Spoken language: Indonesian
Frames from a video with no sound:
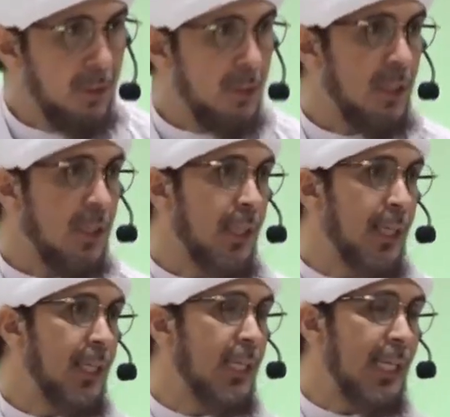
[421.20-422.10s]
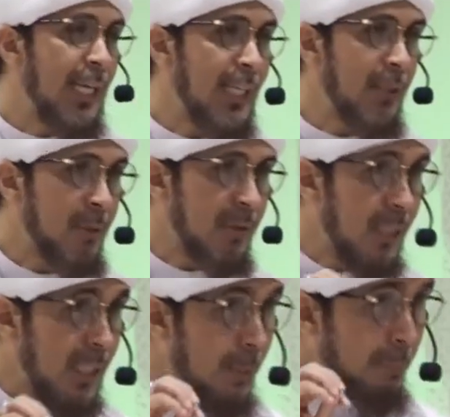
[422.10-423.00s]
Dan ada kalanya
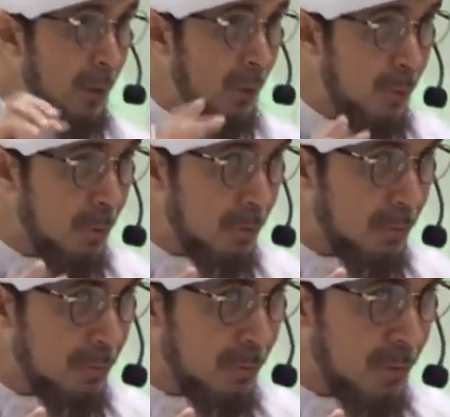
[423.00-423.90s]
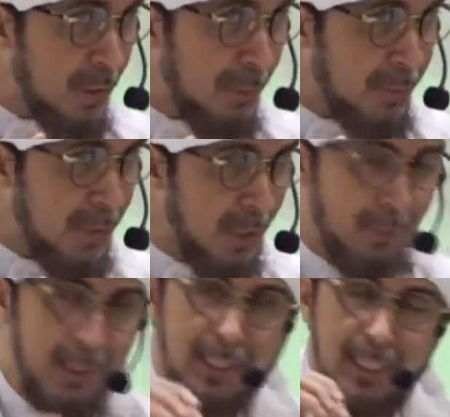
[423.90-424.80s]
bersedekah perlu
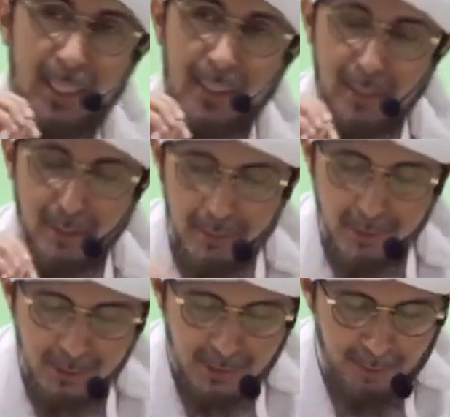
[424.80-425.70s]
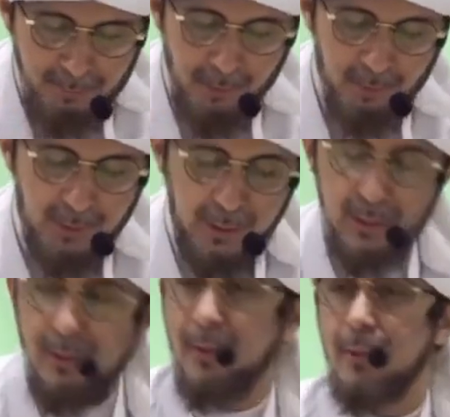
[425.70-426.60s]
senyap-senyap, ada kalanya bersedekah perlu
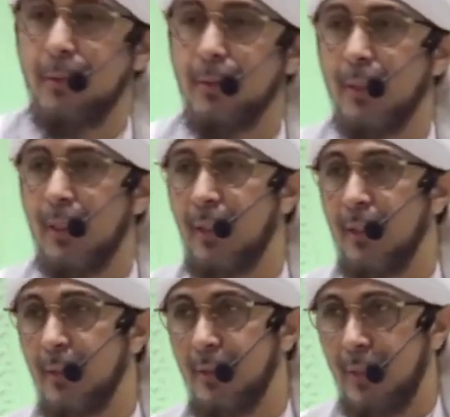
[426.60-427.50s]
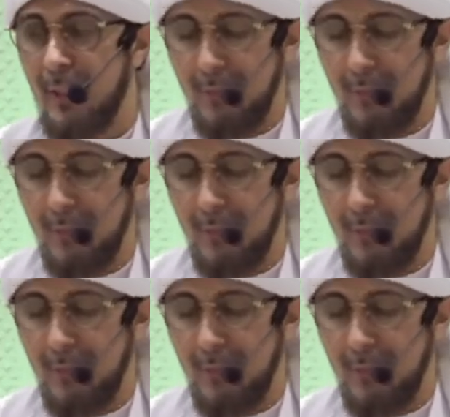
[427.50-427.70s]
dengan terang-terang.